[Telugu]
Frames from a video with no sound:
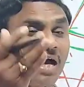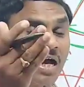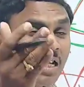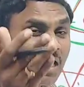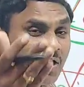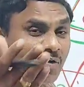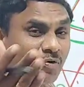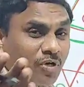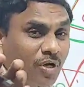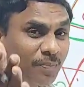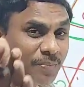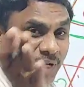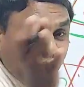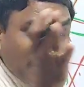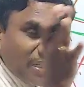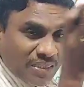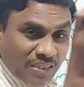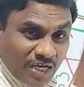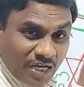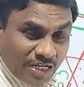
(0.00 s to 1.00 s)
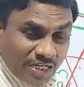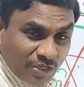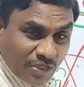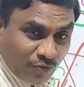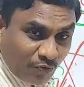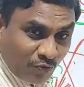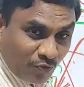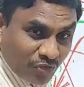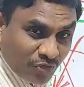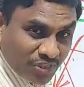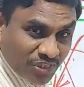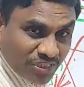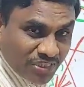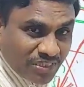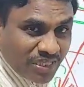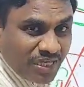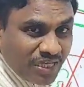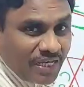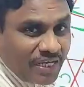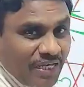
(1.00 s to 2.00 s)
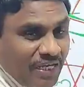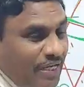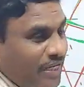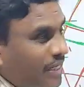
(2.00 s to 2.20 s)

అలా ఒక ప్రాంతానికి వస్తే